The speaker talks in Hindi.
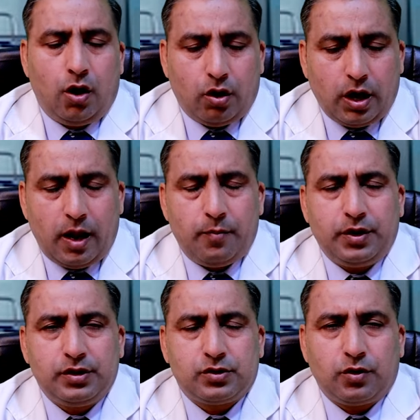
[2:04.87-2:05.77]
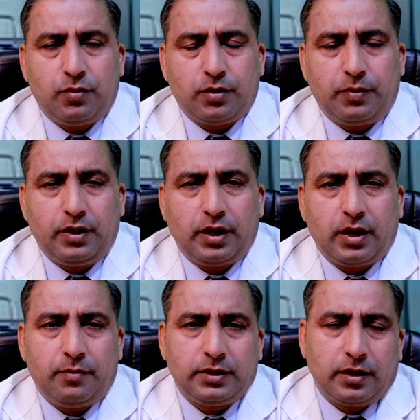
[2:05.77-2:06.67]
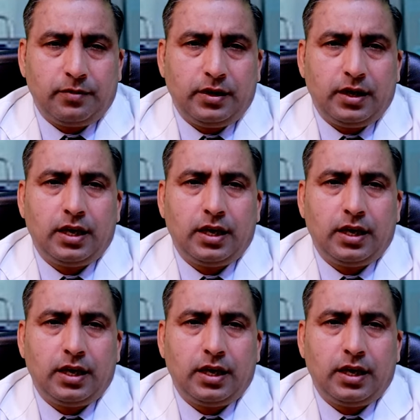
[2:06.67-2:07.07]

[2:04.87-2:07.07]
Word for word: और एम स्टमक पीने का मतलब ये